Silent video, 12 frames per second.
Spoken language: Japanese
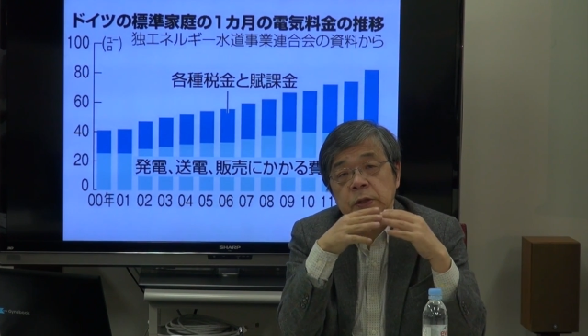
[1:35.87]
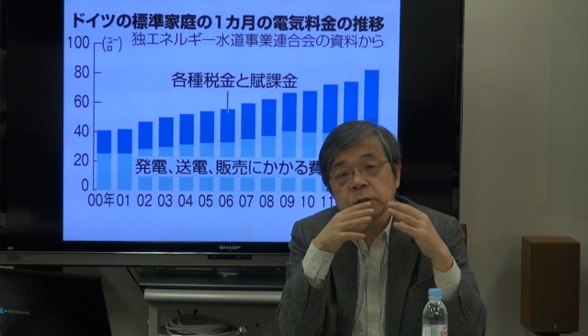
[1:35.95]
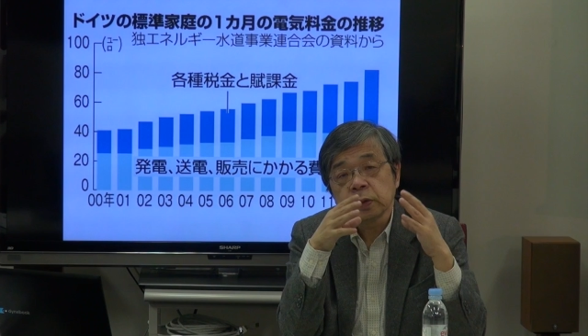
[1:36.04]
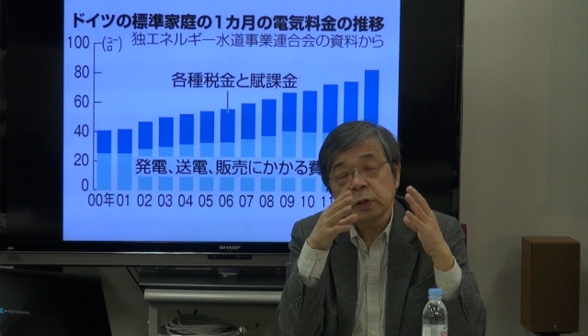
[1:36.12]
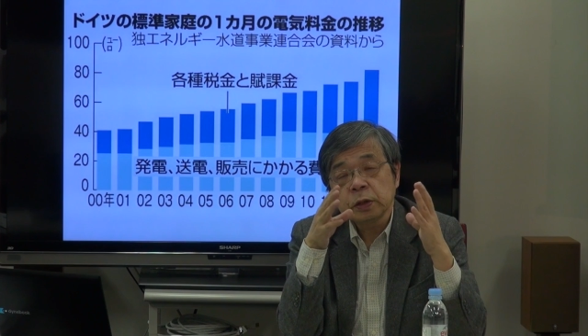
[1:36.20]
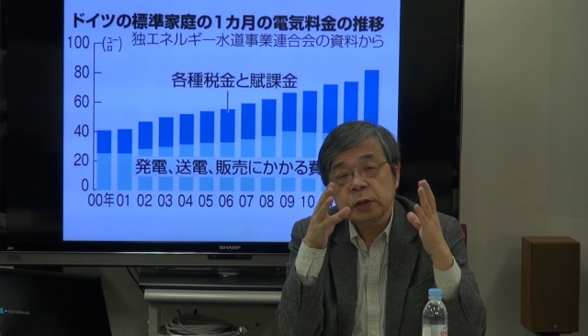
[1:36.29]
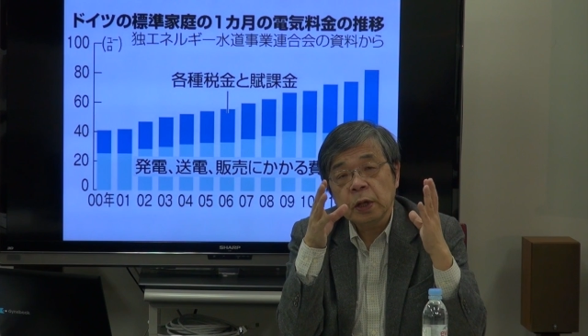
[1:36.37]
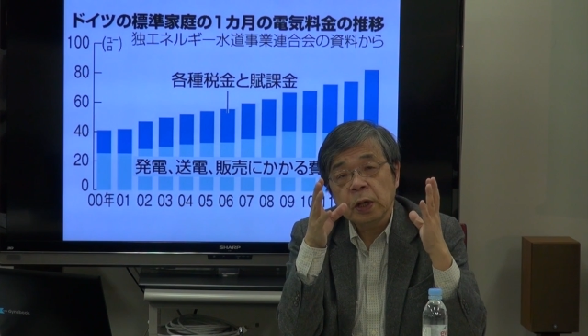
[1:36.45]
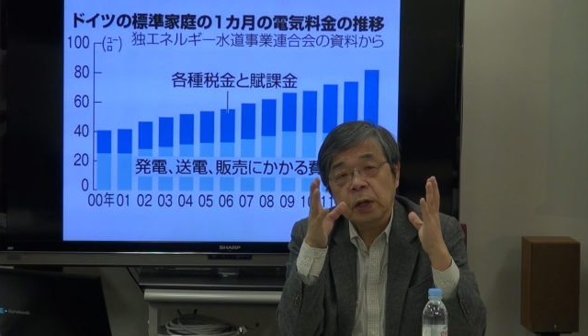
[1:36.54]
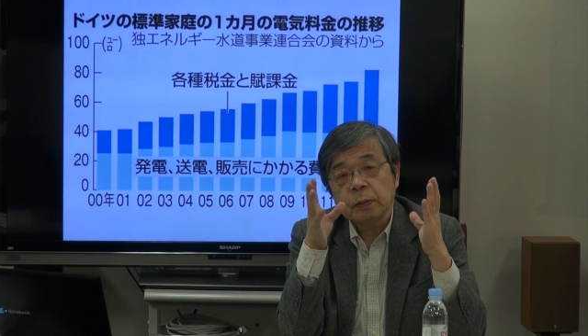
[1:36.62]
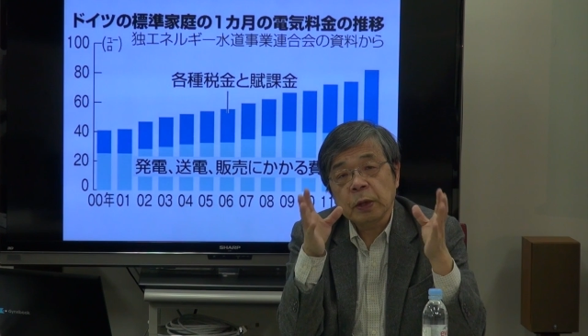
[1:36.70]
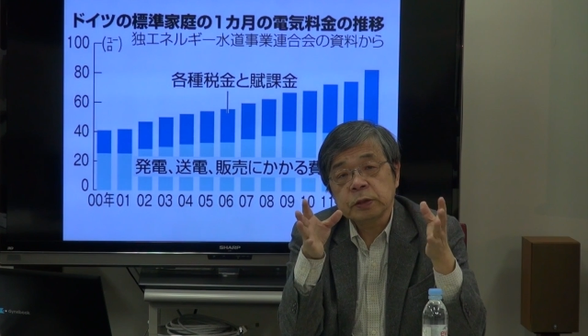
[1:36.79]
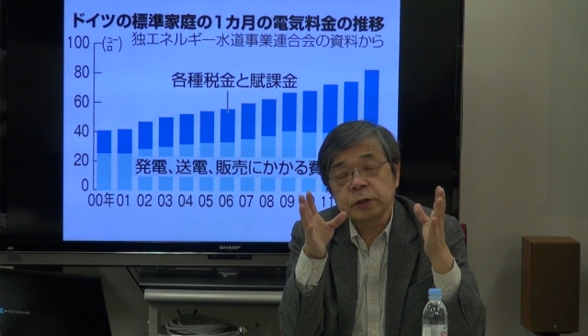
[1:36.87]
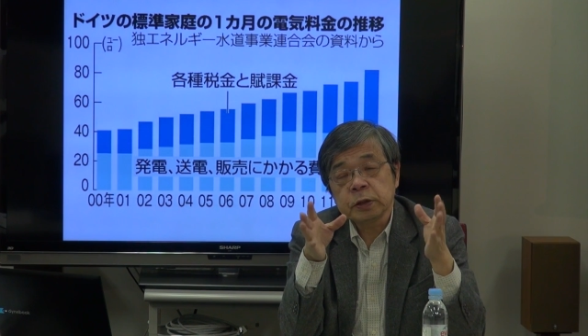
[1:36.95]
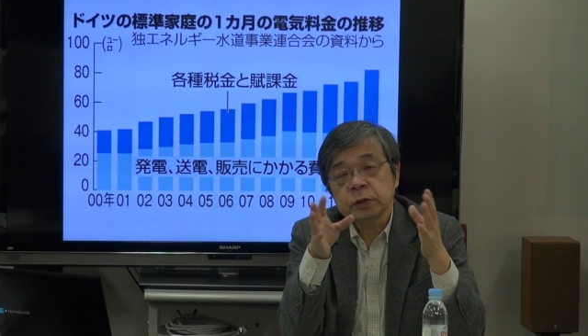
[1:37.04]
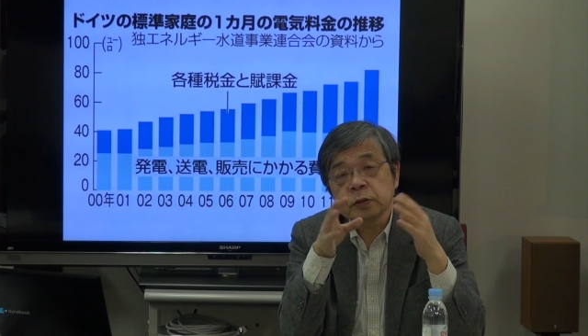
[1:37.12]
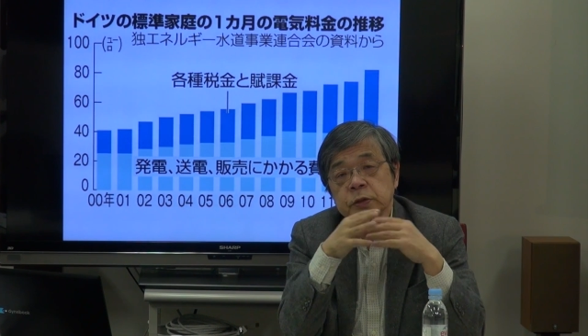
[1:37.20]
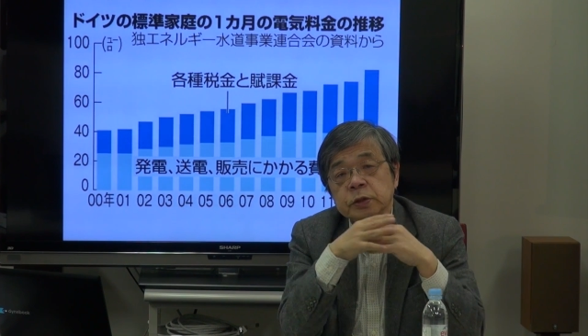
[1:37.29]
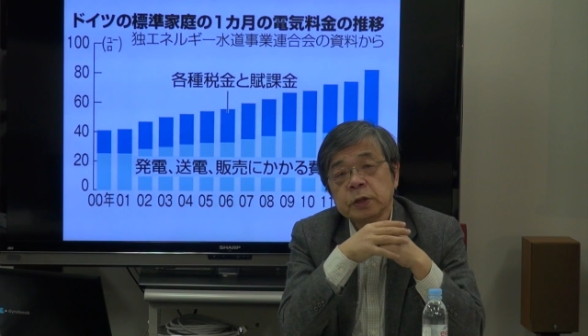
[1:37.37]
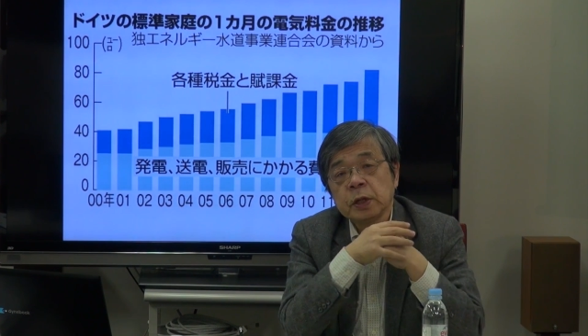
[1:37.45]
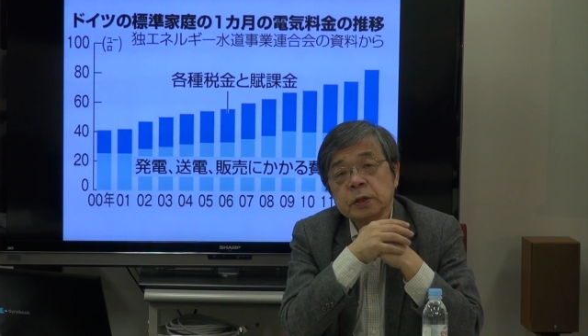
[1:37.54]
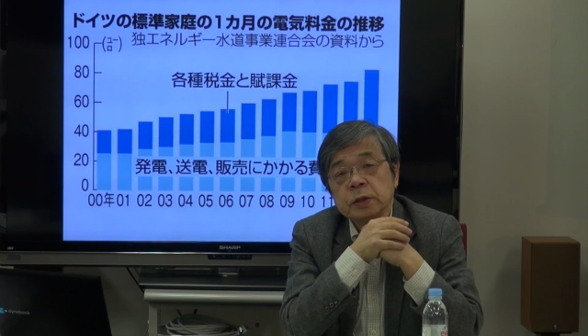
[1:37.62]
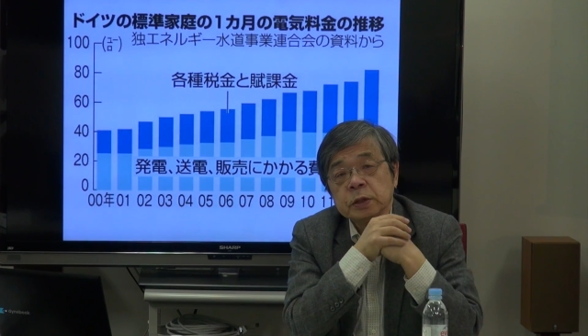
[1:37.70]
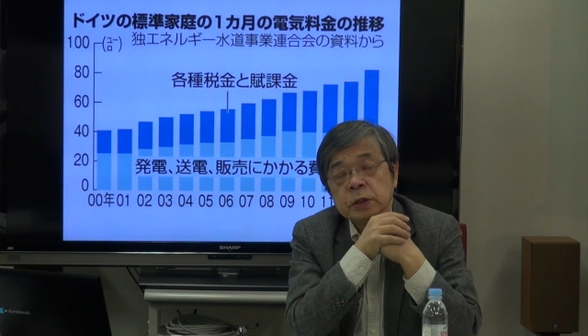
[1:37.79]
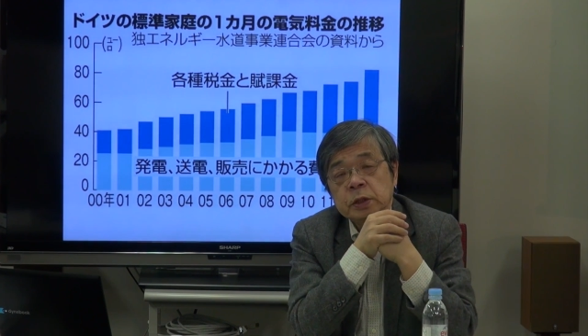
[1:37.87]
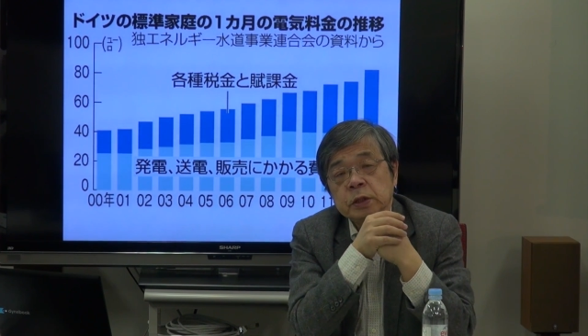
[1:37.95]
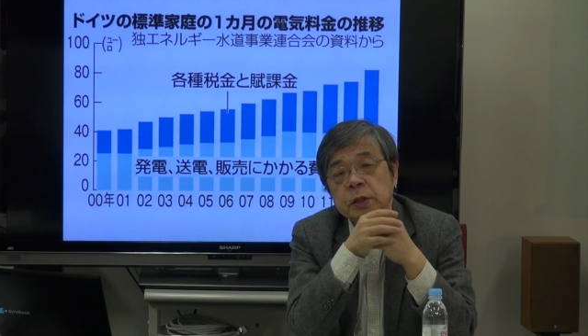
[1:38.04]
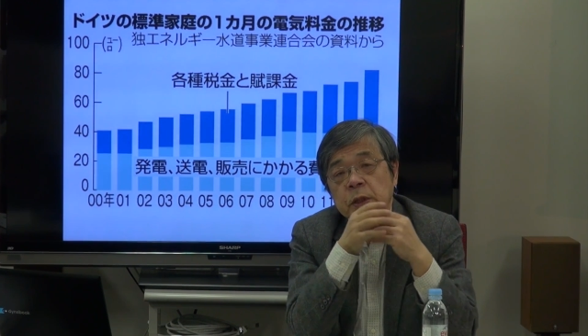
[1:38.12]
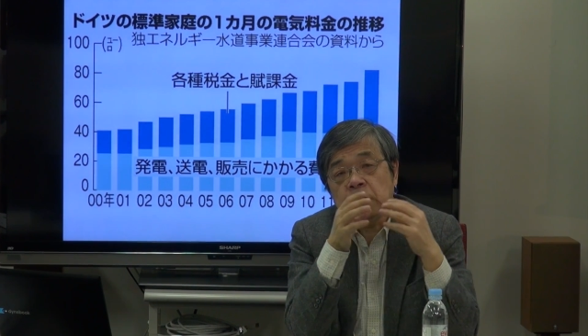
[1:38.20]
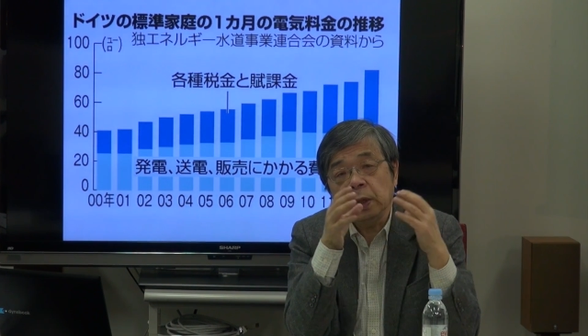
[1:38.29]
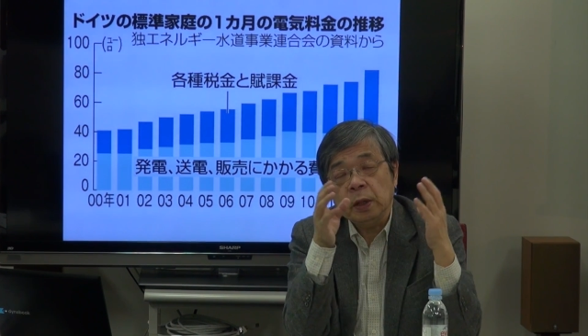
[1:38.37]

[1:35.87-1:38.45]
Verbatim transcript: それで、まあ、にせんじゅういちねんに